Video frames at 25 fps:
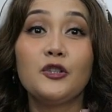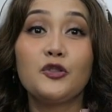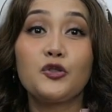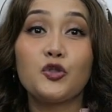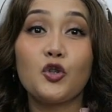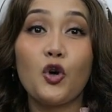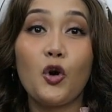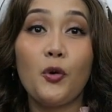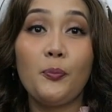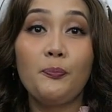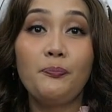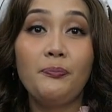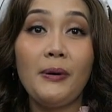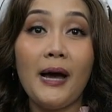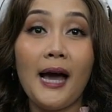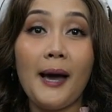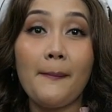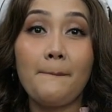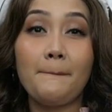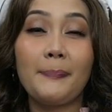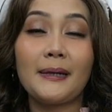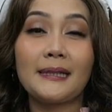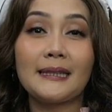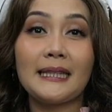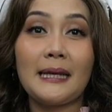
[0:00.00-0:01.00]

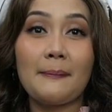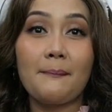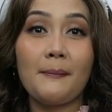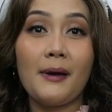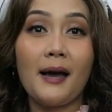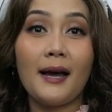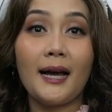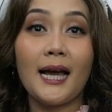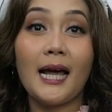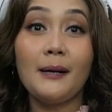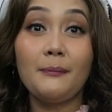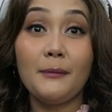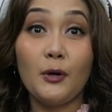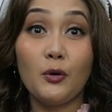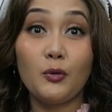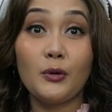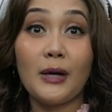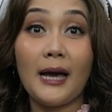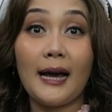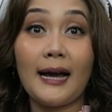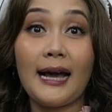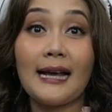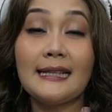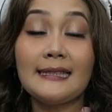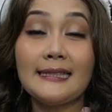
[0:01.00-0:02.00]
coba pertimbangkan
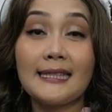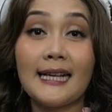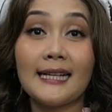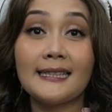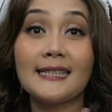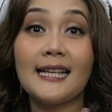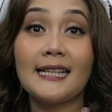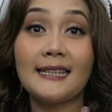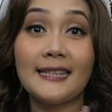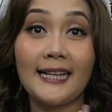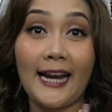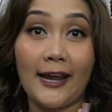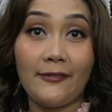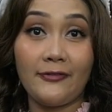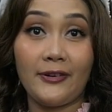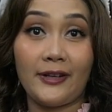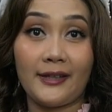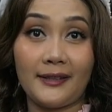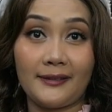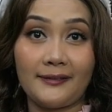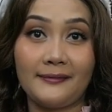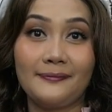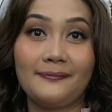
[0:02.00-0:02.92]
menggunakan jasa driver.